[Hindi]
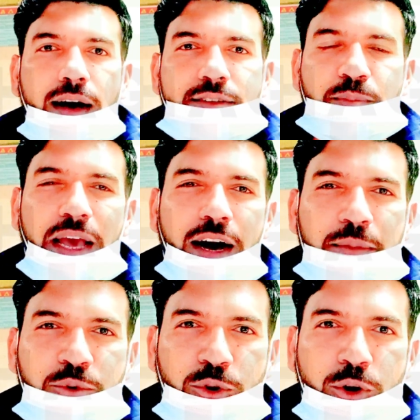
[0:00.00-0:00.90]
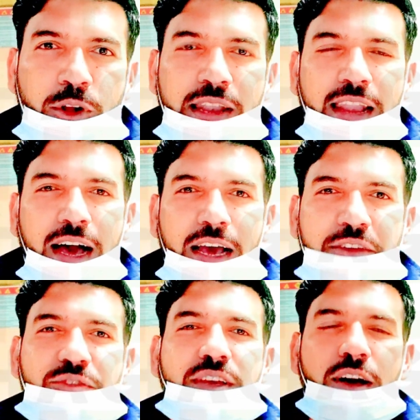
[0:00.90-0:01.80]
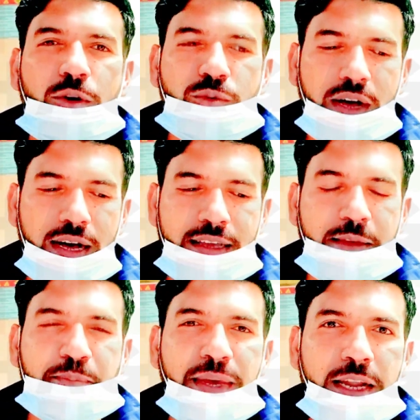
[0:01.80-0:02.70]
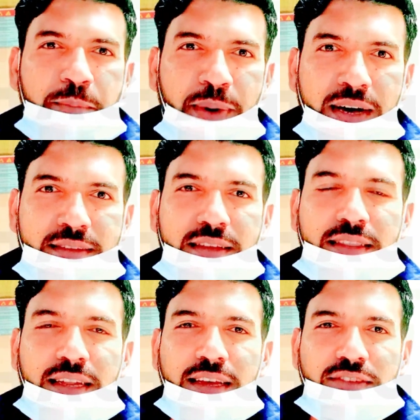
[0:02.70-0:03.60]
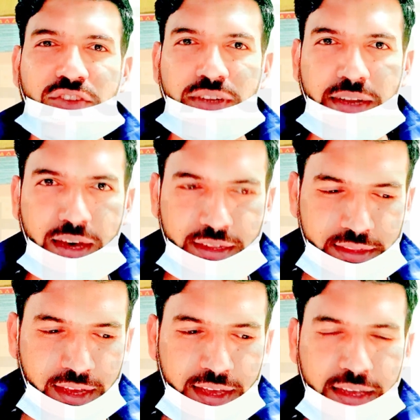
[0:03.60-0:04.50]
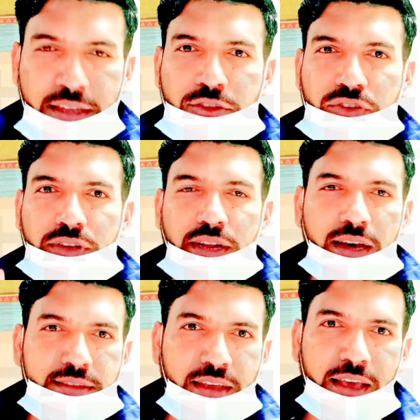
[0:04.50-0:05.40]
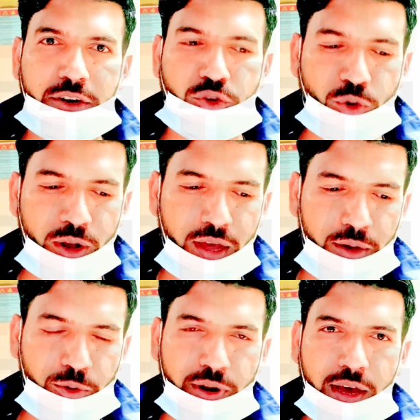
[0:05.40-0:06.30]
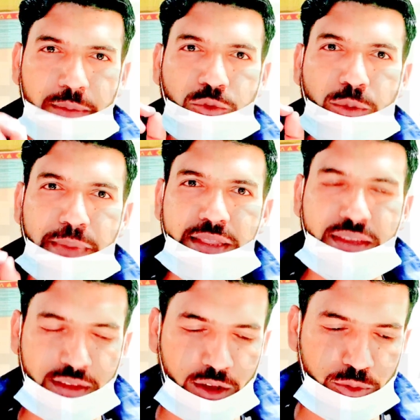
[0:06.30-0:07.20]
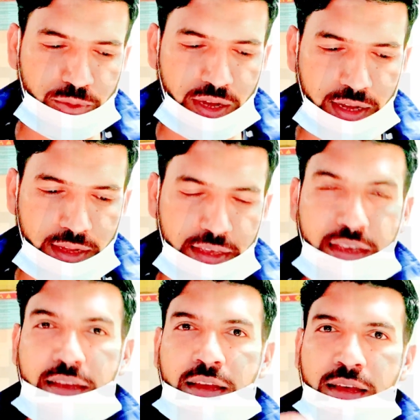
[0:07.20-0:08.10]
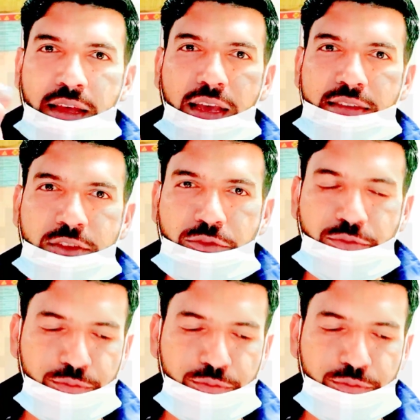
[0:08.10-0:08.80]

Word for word: आज मैं आपको लाइव दिखाऊंगा कि मेरे पास कितने जिन्नात हैं जिन्नात का एक टोला और आपको मैं दिखाऊंगा एक ऐसी